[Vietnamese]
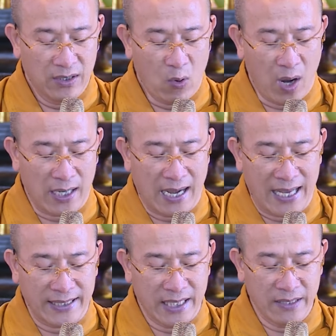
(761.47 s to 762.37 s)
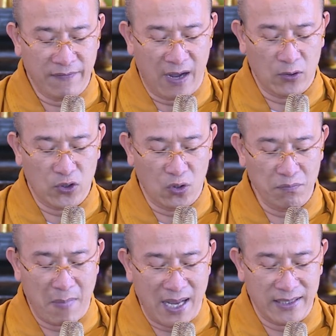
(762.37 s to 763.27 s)
hoặc lại sinh vào
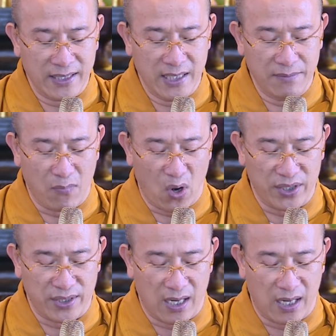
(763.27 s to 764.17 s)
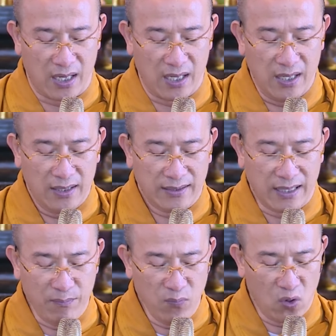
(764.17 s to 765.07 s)
chốn man di mọi giờ
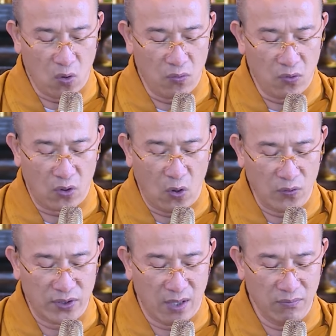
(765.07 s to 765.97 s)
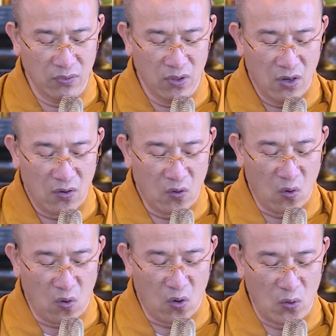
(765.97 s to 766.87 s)
tắm cùng khúc sông
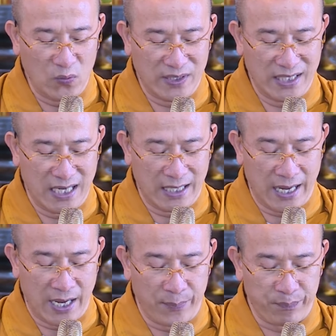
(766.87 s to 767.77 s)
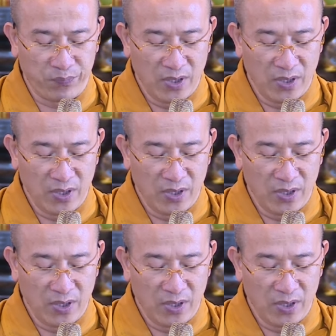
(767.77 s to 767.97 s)
ngủ cùng giường nệm,